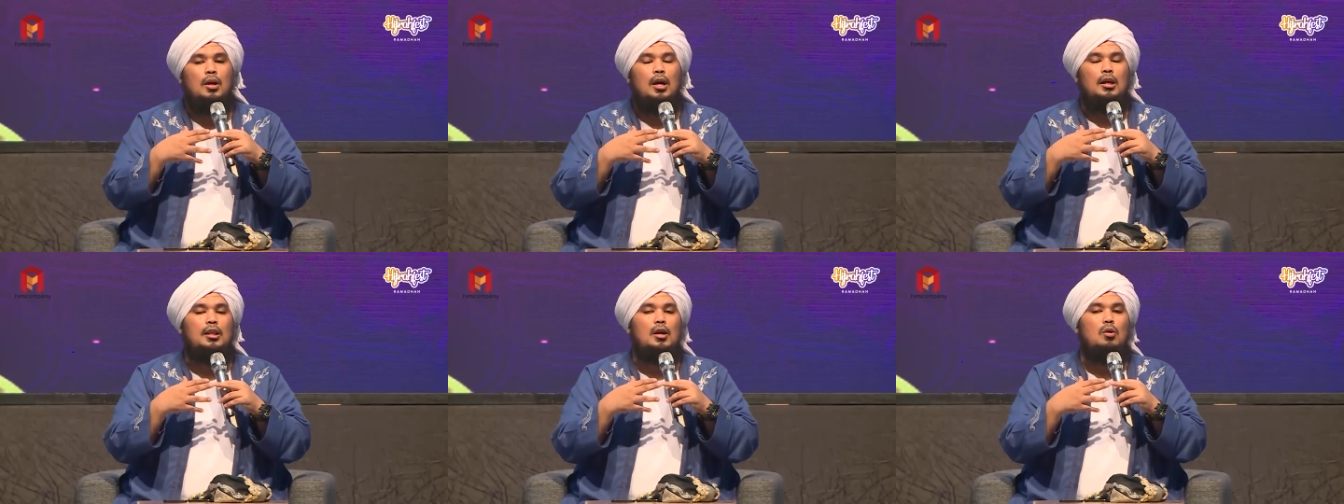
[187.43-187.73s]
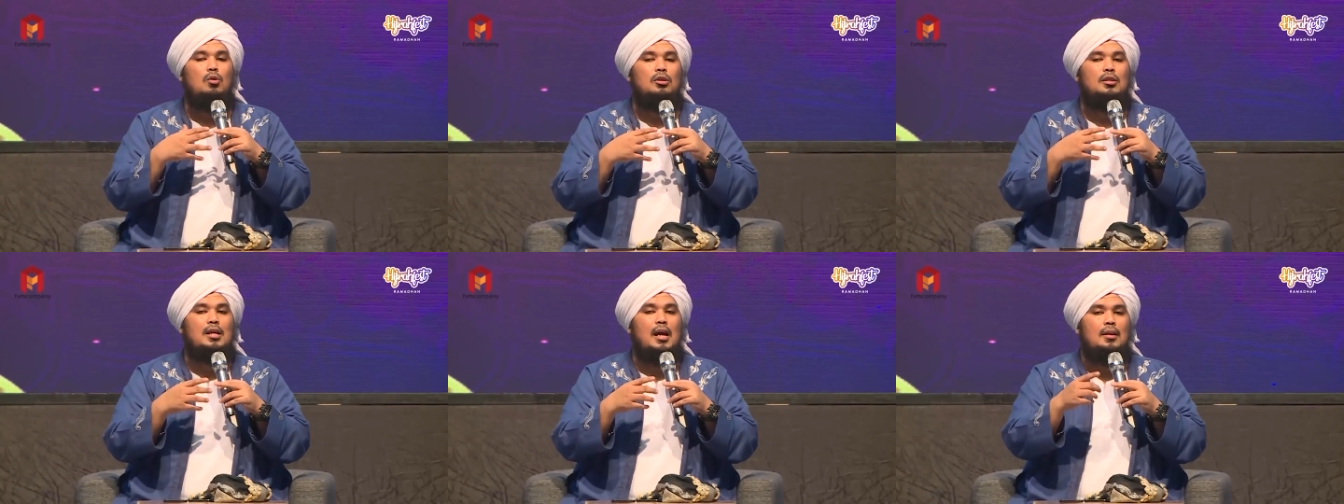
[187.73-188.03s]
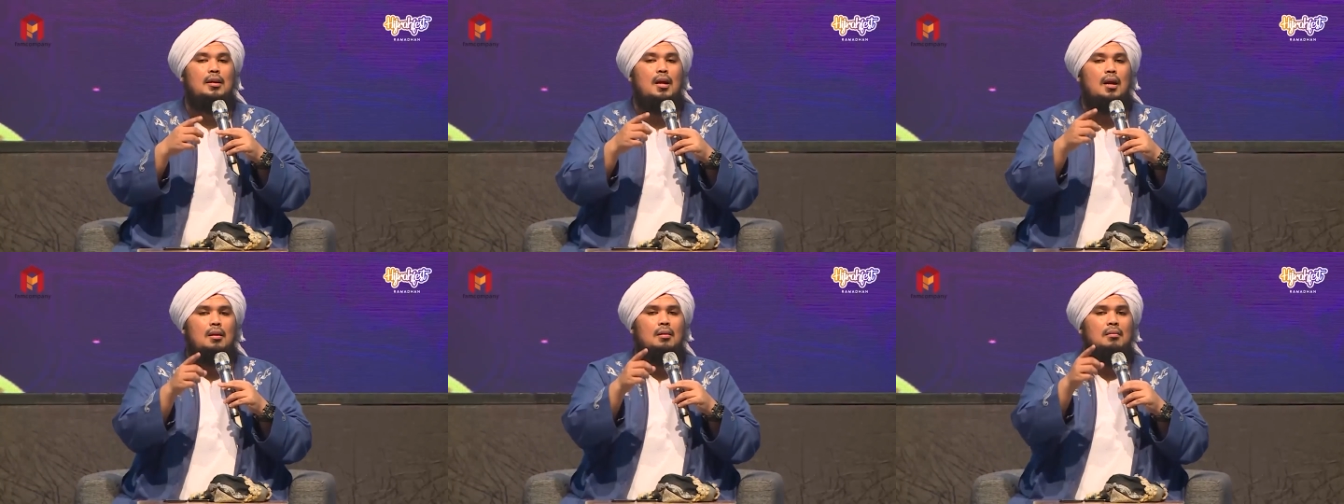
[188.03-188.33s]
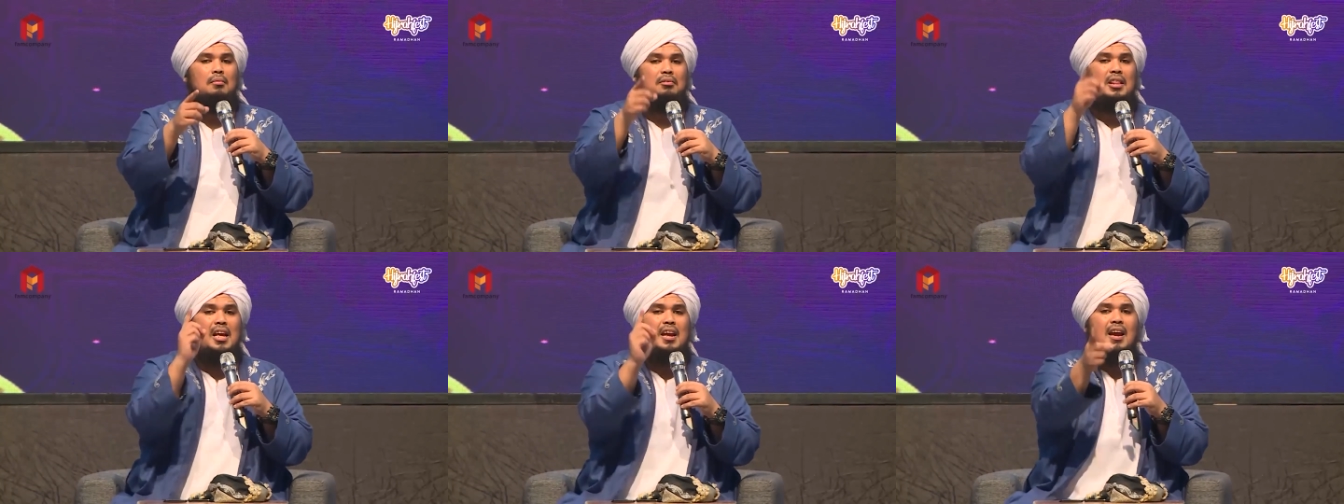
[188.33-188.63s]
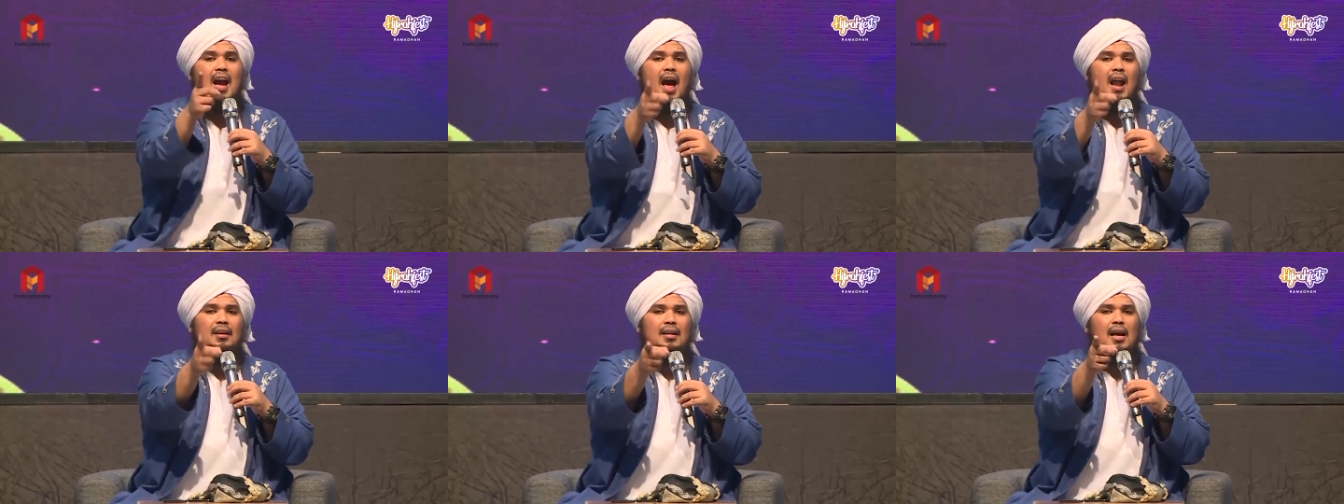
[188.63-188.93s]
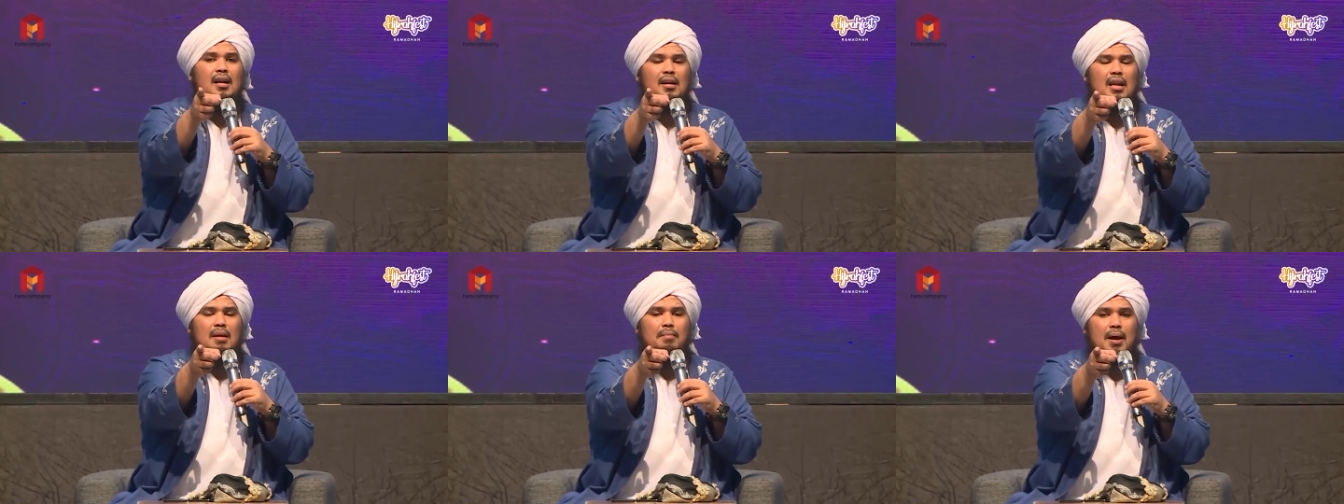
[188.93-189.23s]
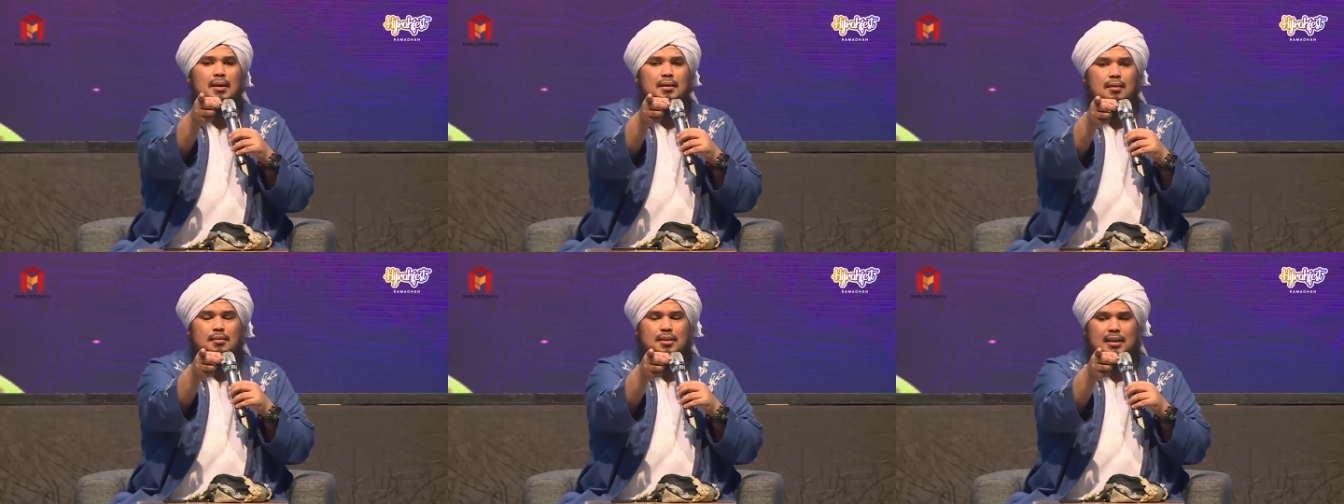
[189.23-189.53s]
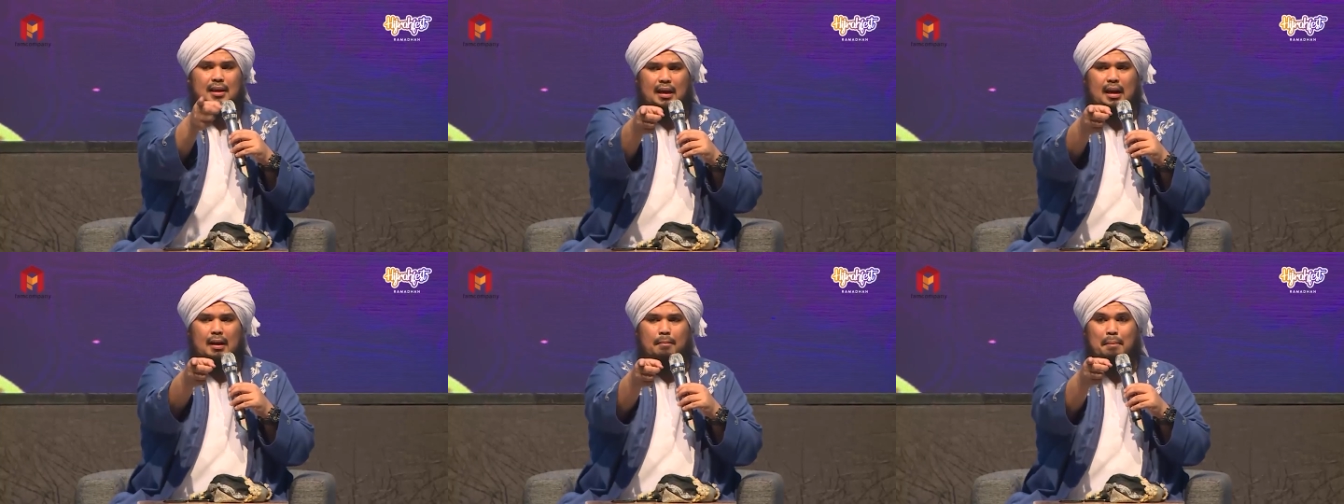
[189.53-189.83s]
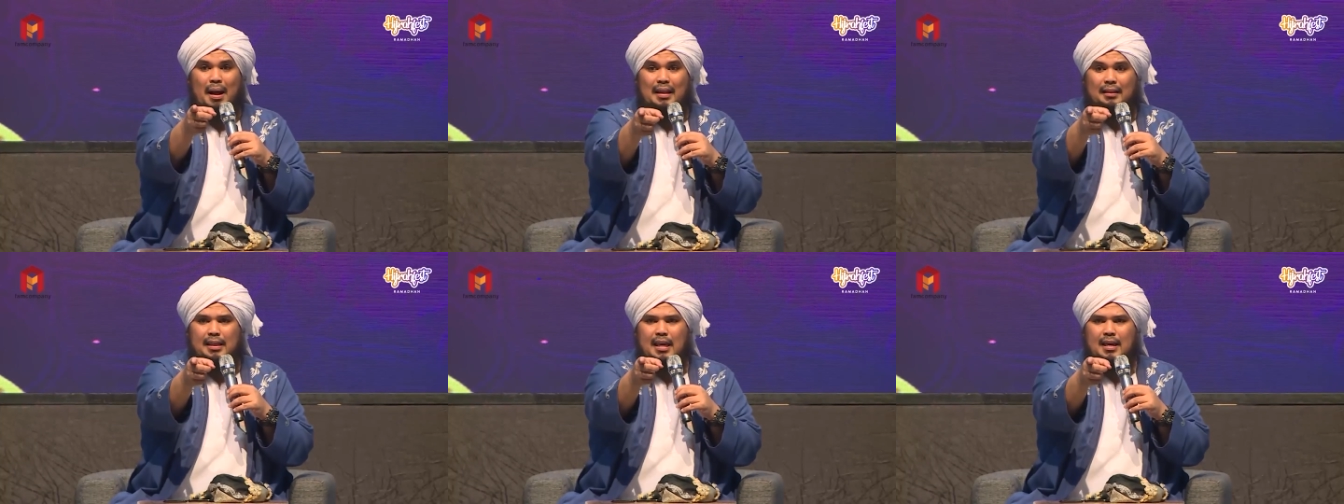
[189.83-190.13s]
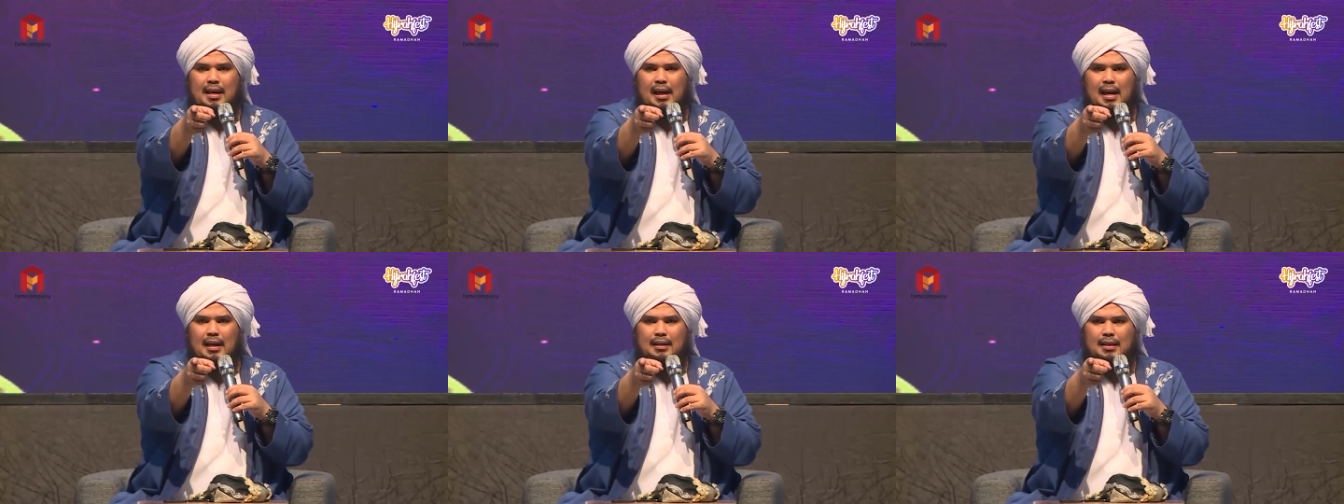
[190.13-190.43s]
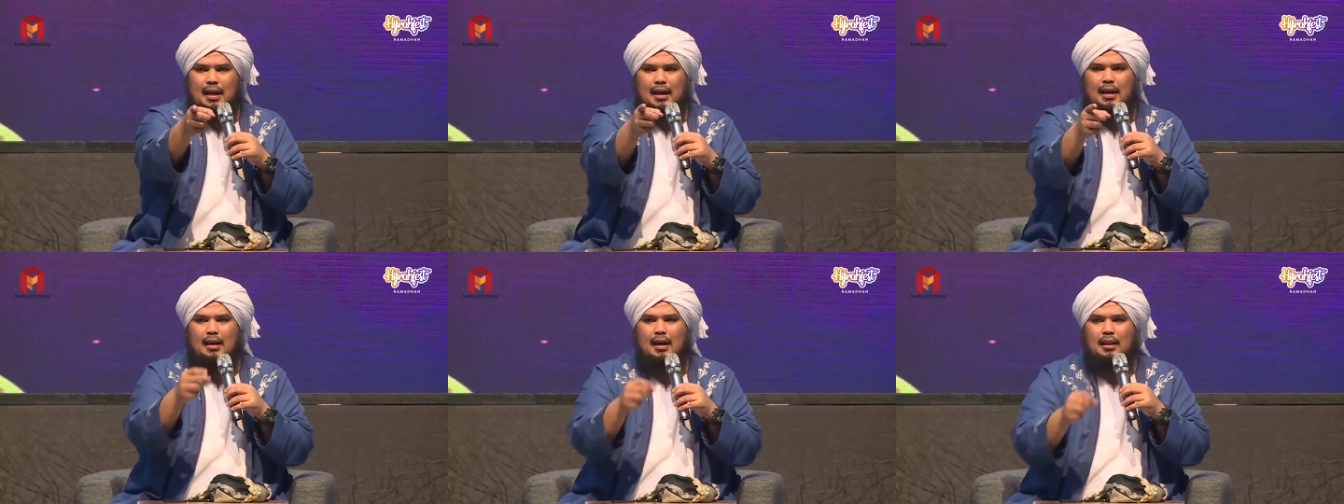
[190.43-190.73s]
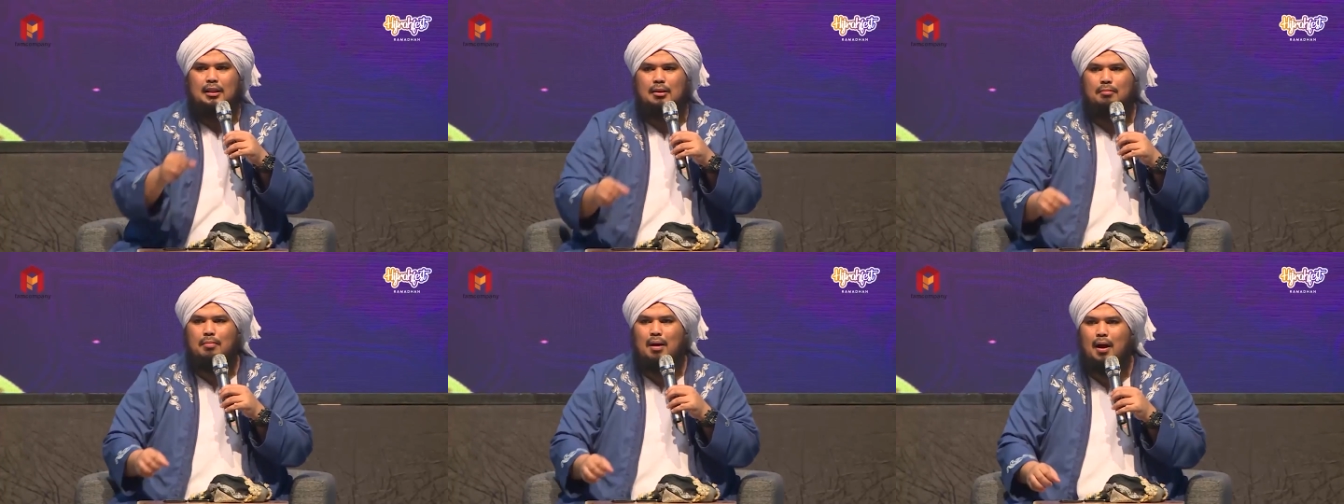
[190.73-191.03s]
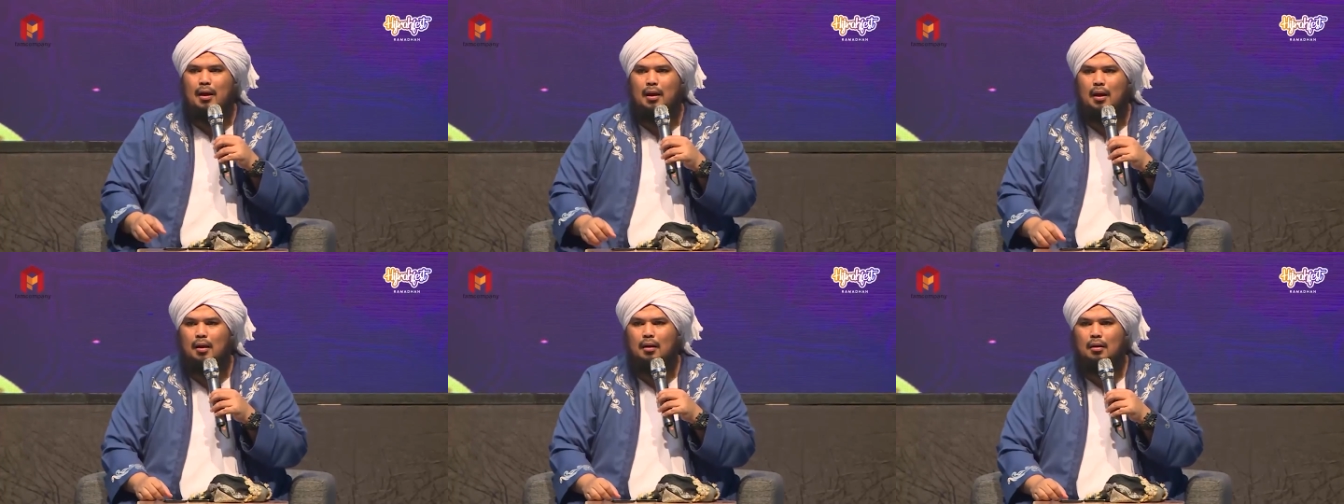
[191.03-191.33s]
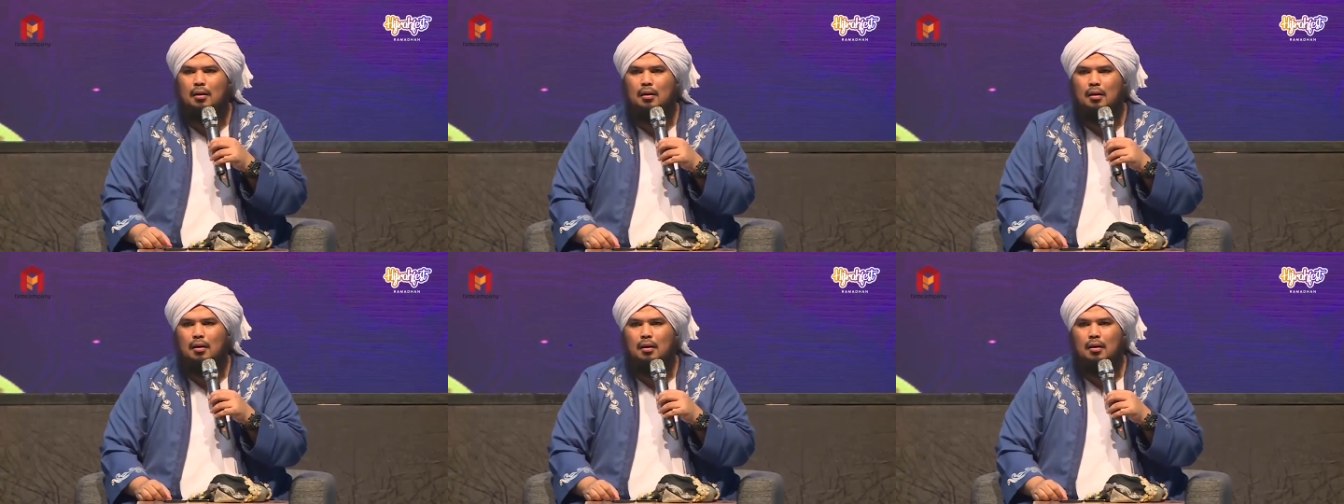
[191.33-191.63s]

Kata ustadznya, tinggalkan riba sekarang, mati kalian sekarang nanti bahaya.